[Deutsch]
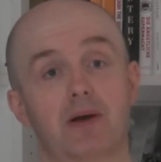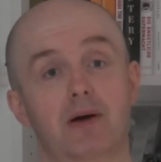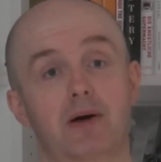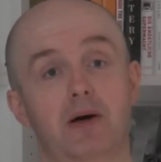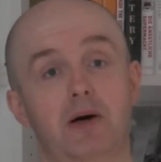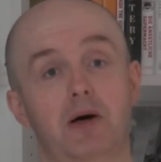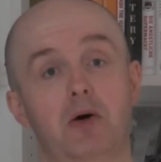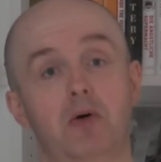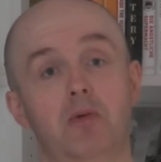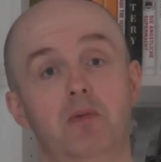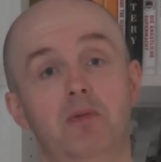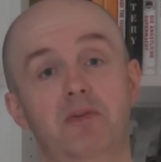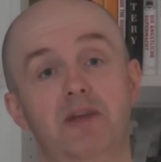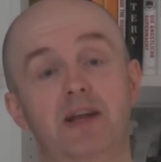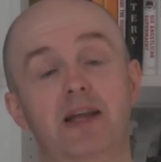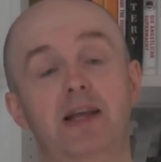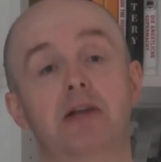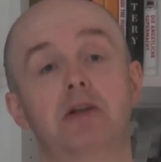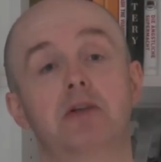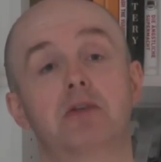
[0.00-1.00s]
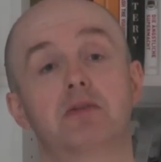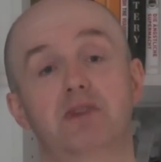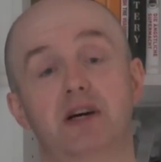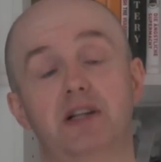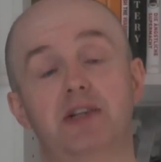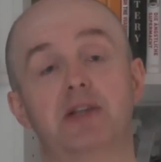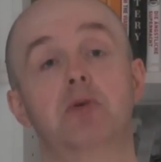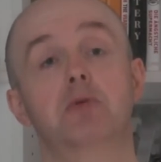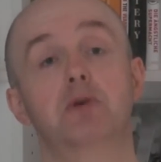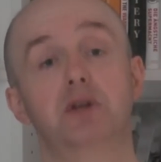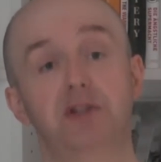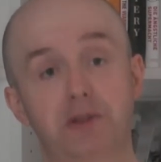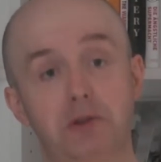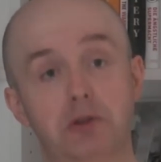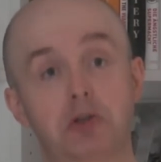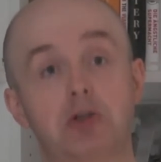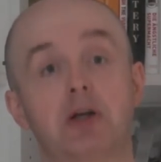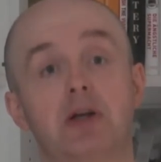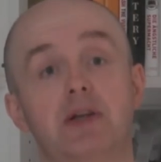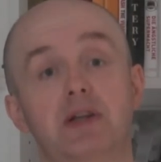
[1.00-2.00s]
Äh, und welche, was der
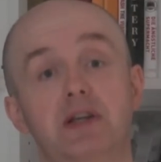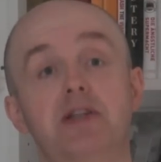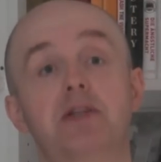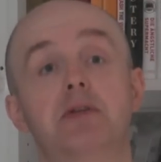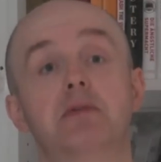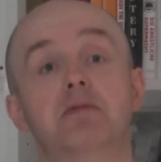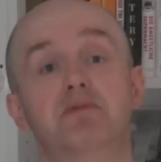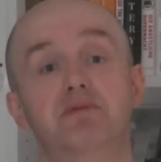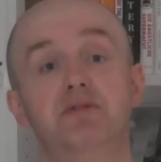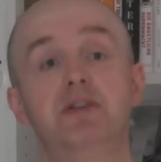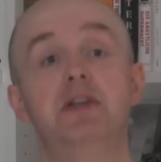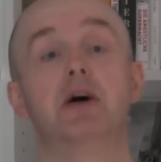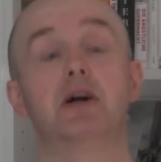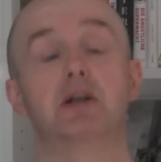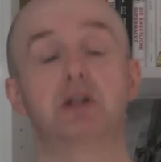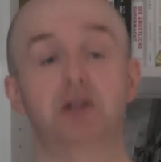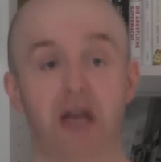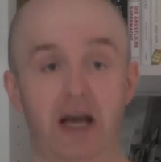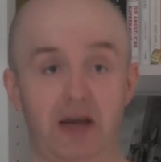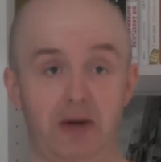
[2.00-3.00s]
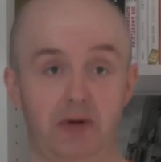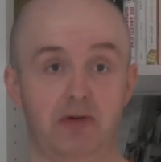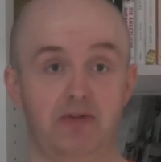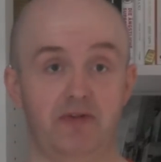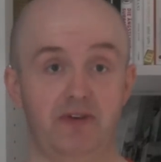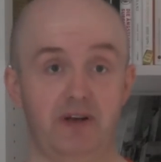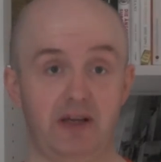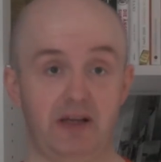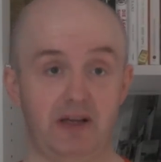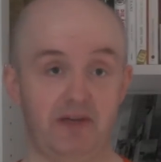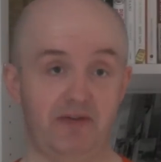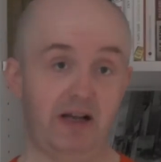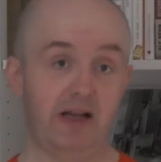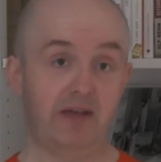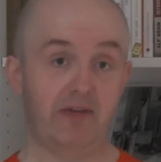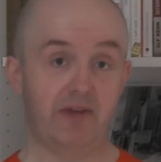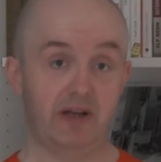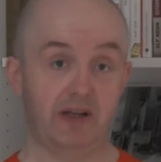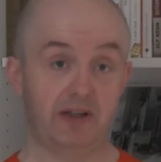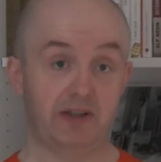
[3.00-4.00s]
Urzustand ist und wie da Entscheidungen
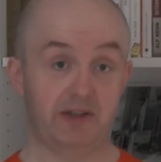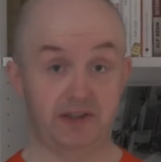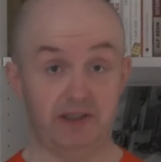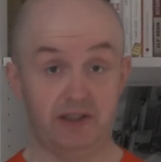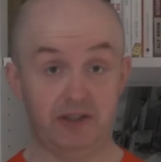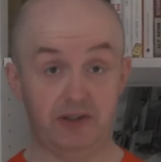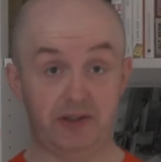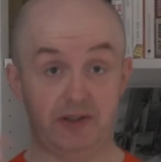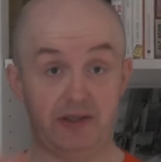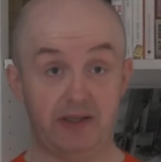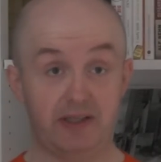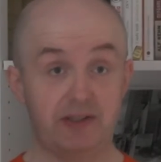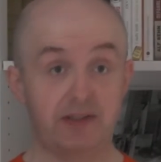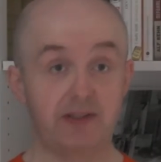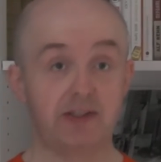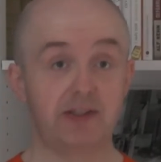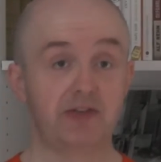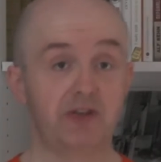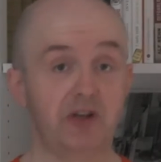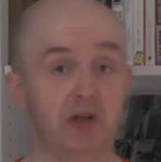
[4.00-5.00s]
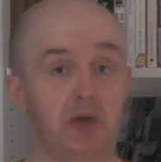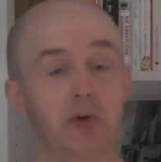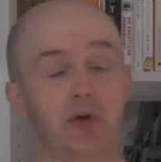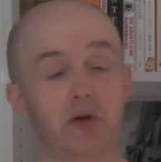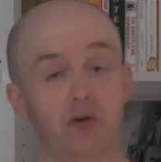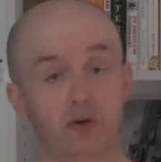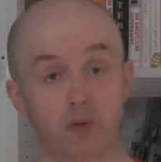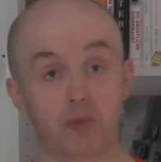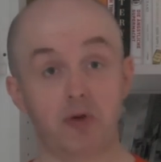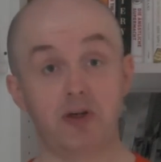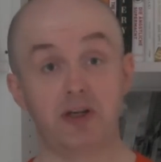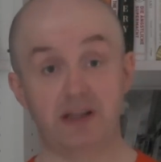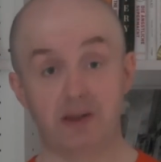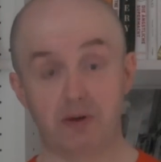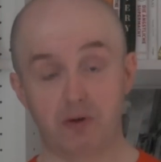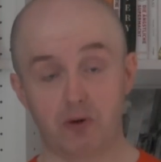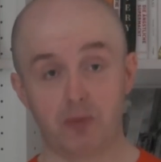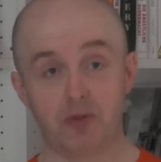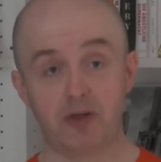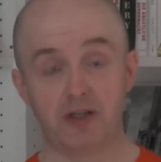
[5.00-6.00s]
gefällt werden. Also seht ihr zuerst dieses Video über den
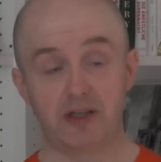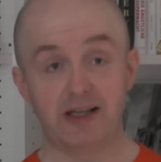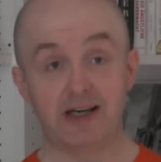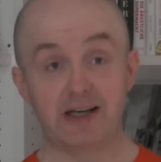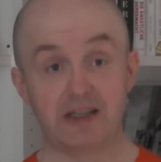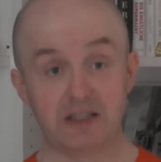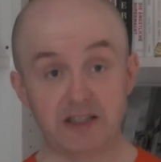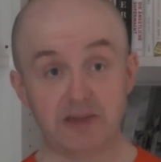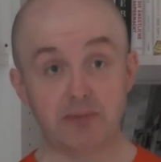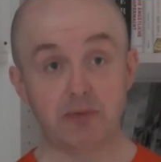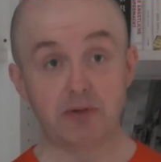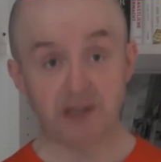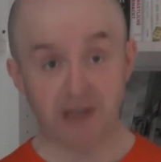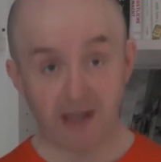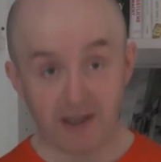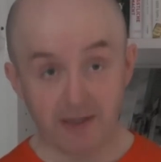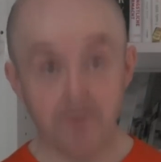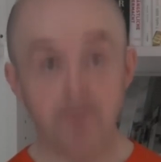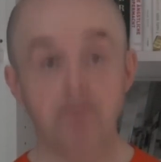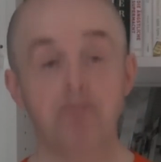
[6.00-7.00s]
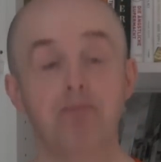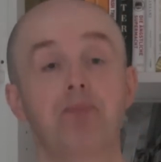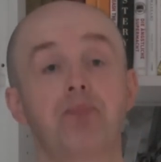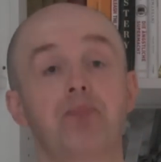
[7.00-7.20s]
Kommunitarismus an.